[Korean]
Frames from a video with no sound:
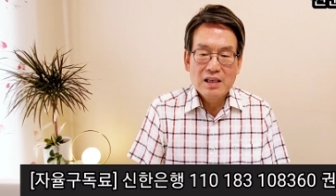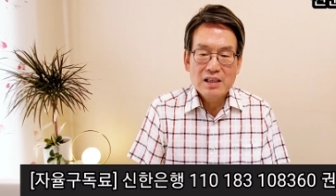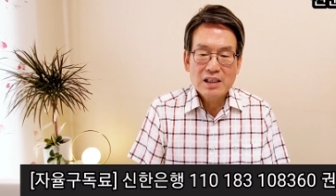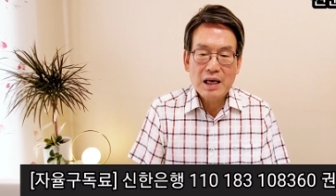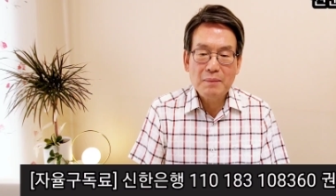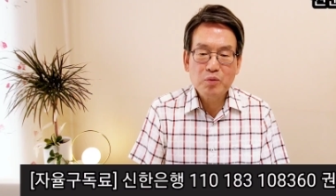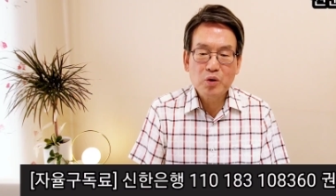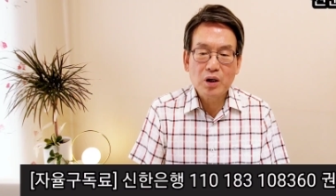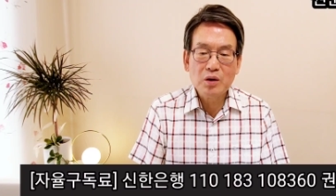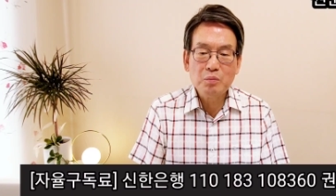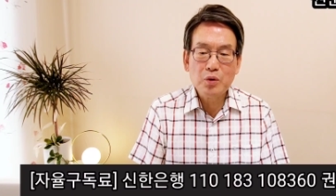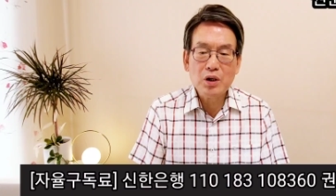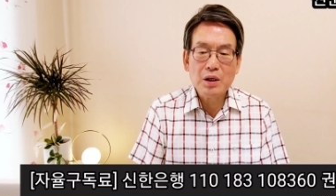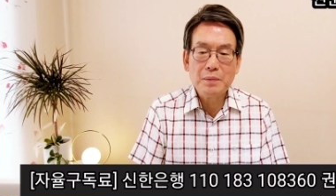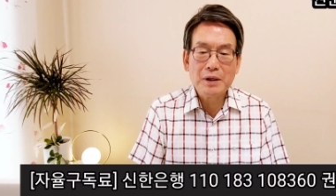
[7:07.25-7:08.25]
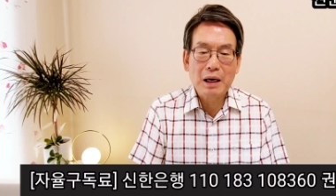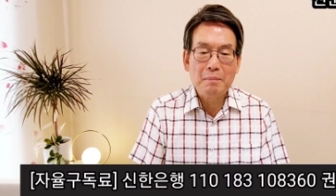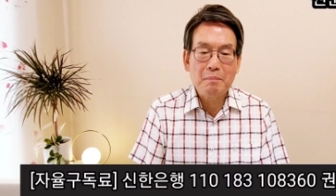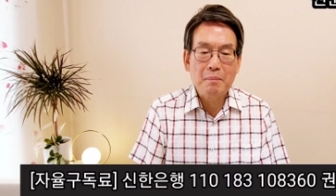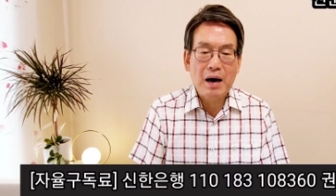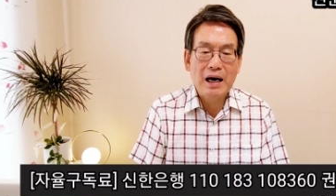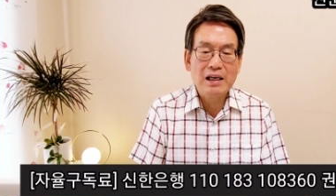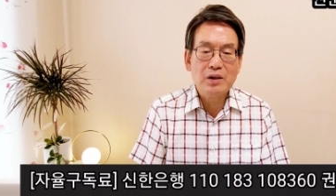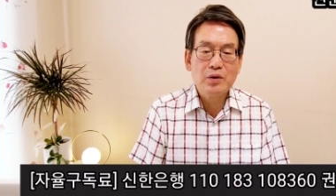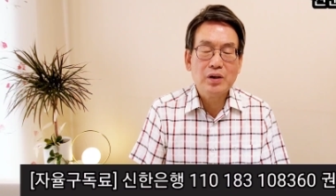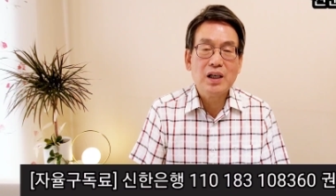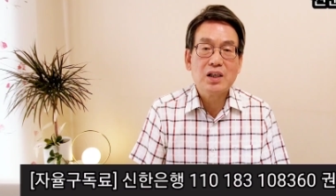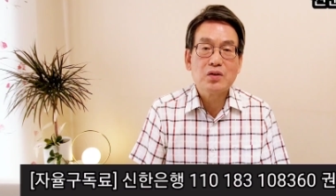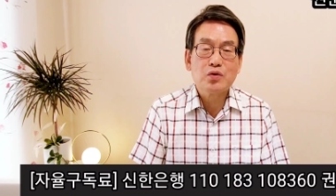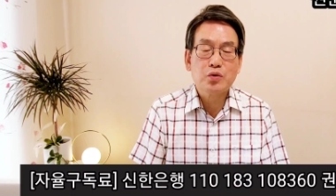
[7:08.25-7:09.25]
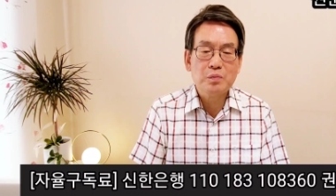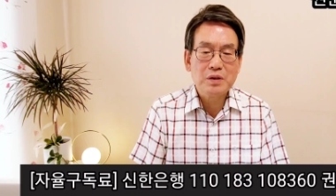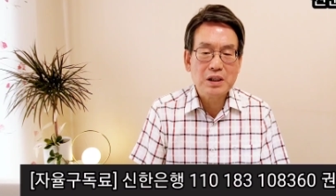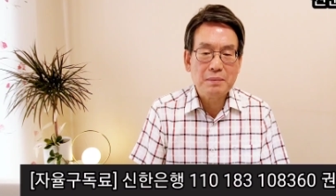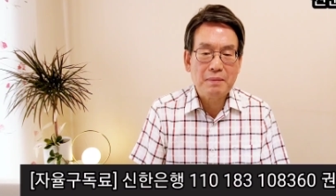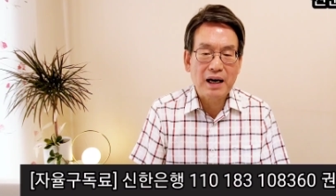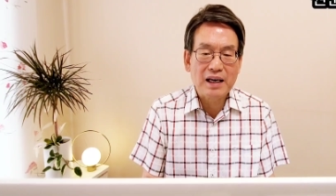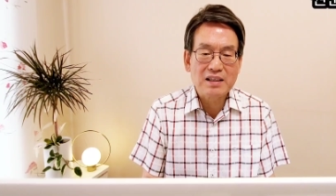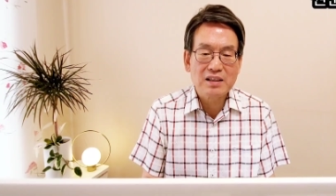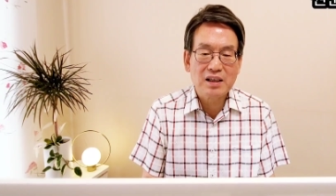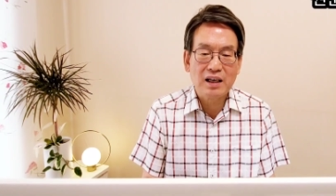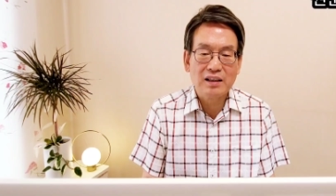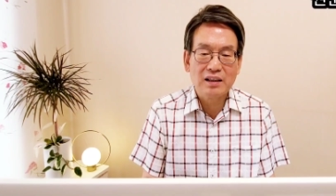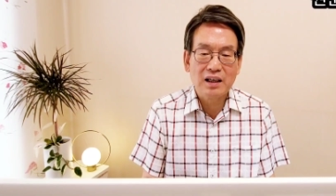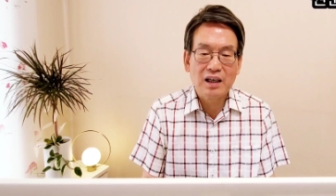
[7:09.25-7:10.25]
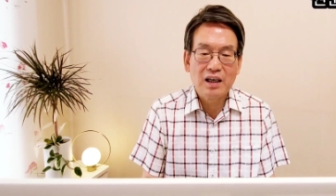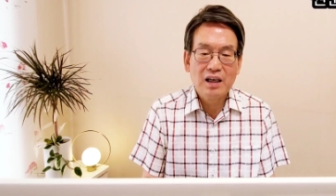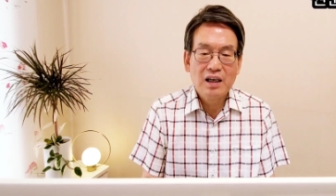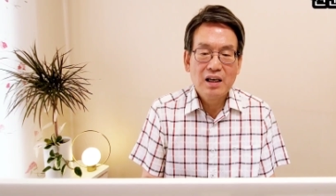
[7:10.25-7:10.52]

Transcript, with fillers: 삼권 분립이란 말 뒤에 숨지 말았어야 한다.